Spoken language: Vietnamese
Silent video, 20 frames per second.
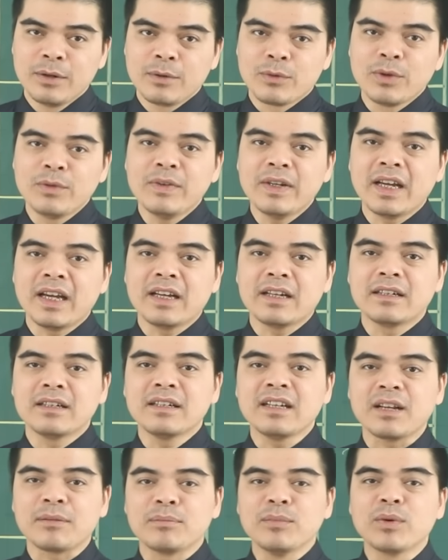Quý vị hãy
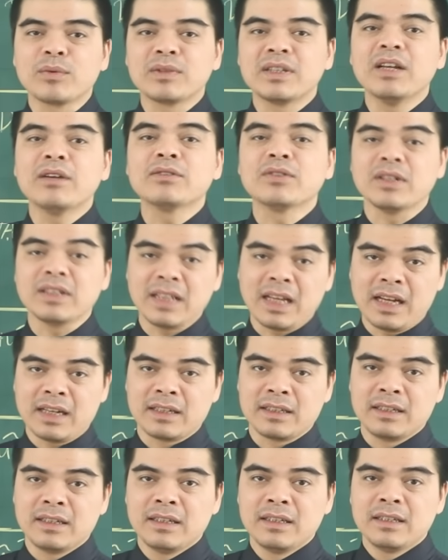cứ đặt mục tiêu rõ
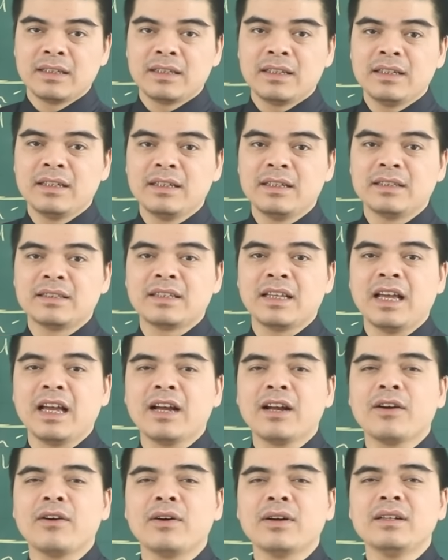ràng thì
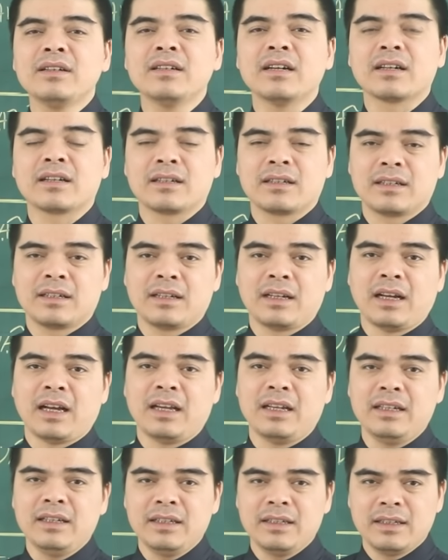sẽ có được
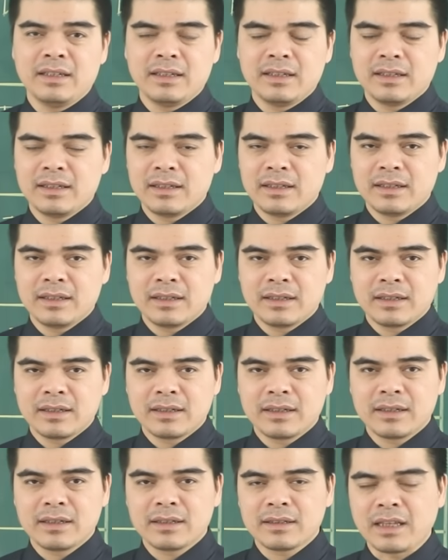cái
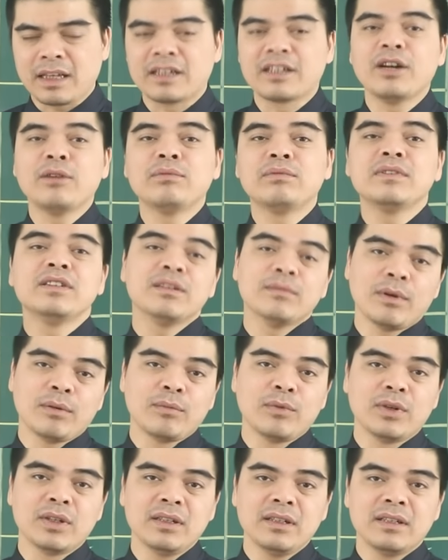thành công như
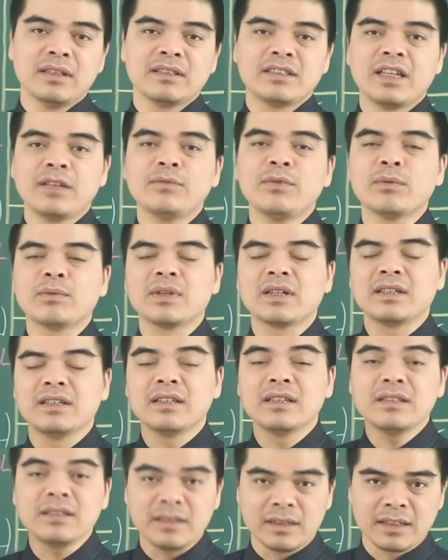mong muốn, chinh phục được
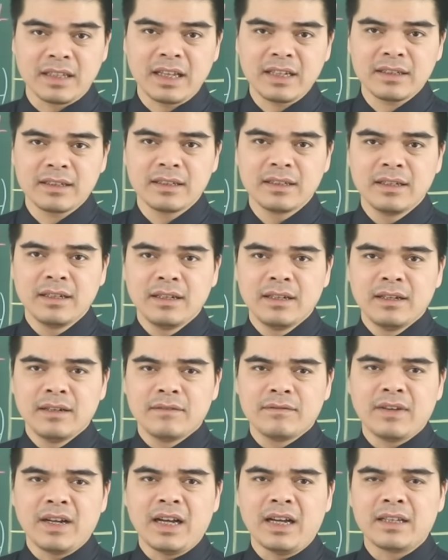những cái thử thách
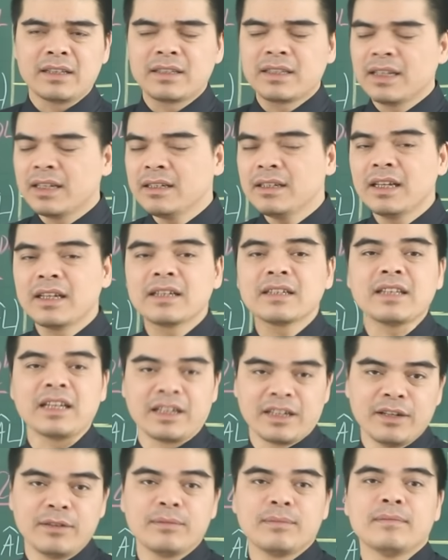và tiến đến cái
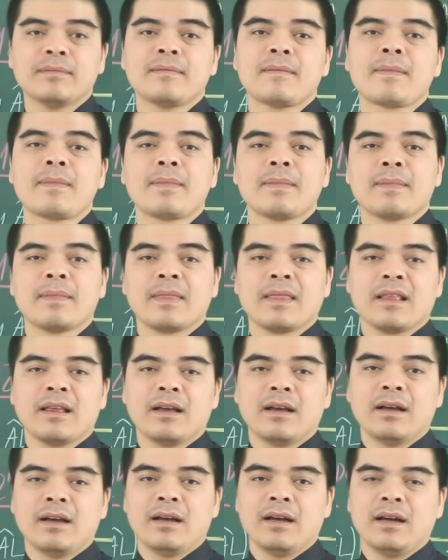thành công.
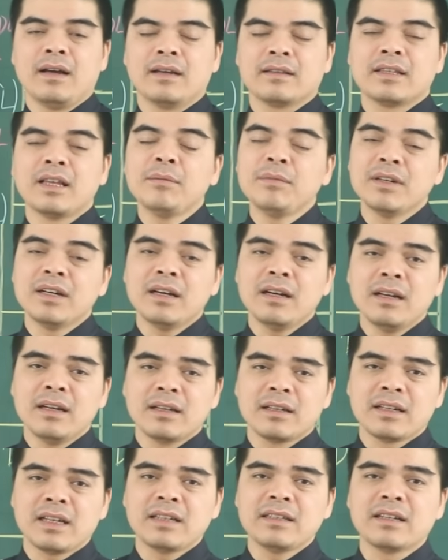Thêm
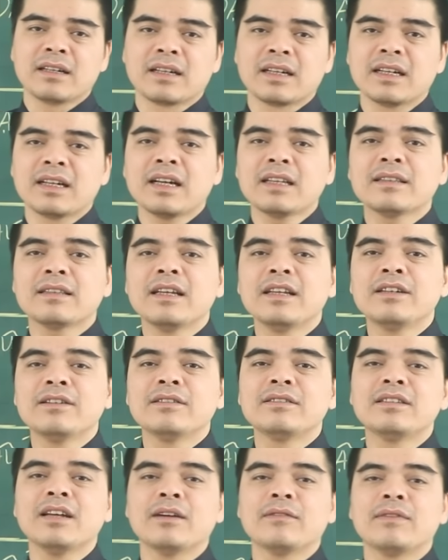nữa, lại được cái cát tinh
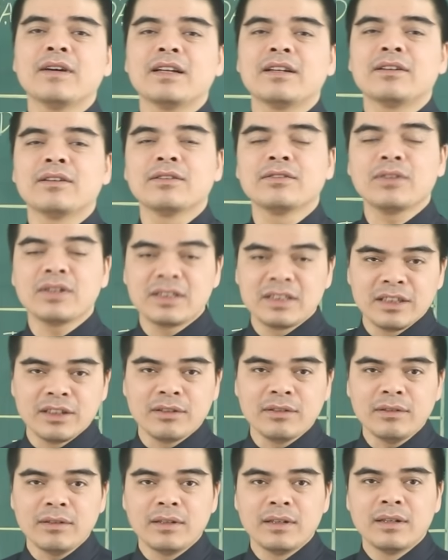nó trợ vận, nó soi
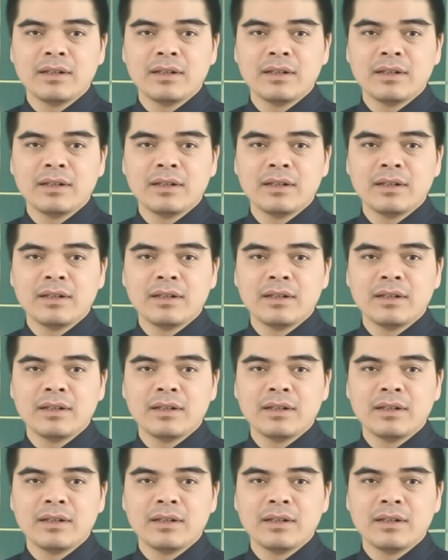chiếu,